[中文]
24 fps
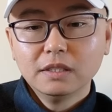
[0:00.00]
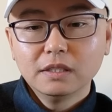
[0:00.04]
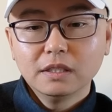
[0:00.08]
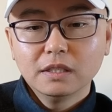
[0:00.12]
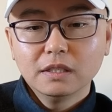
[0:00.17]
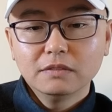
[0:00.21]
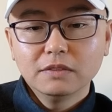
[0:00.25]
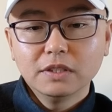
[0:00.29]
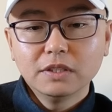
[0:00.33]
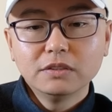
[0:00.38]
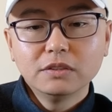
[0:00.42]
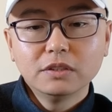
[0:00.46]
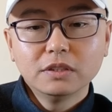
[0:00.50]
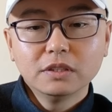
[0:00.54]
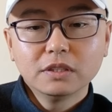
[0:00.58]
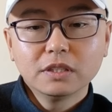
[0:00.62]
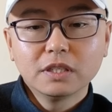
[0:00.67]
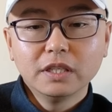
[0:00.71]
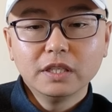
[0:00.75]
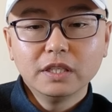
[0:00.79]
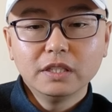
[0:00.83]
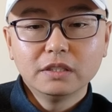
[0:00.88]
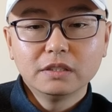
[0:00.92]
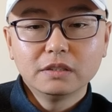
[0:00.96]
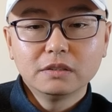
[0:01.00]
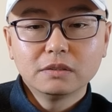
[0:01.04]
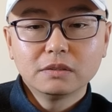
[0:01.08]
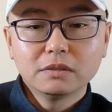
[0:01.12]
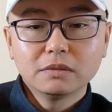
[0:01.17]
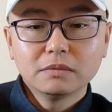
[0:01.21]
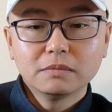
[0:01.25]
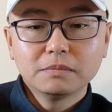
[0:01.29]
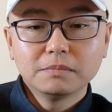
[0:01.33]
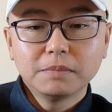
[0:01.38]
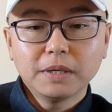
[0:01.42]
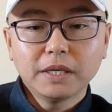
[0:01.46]
啊，完全可以
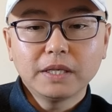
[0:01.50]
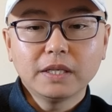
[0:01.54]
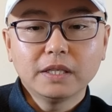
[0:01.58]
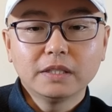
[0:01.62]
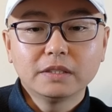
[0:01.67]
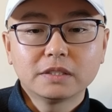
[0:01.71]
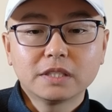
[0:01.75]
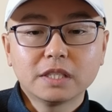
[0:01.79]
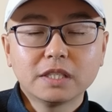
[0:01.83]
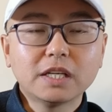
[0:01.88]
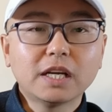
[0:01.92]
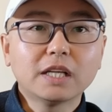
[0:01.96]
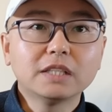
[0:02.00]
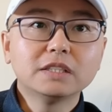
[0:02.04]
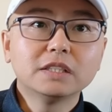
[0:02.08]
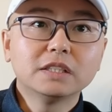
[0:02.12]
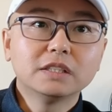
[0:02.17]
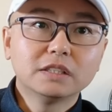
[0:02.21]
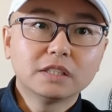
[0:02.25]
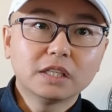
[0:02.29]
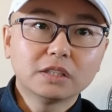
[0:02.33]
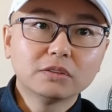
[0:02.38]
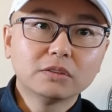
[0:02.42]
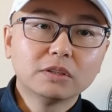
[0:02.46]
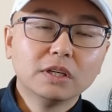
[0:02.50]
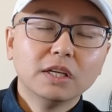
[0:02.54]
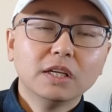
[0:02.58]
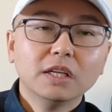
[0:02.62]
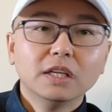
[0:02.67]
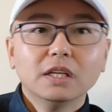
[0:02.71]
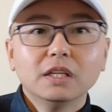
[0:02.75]
扮演侦察机和战斗。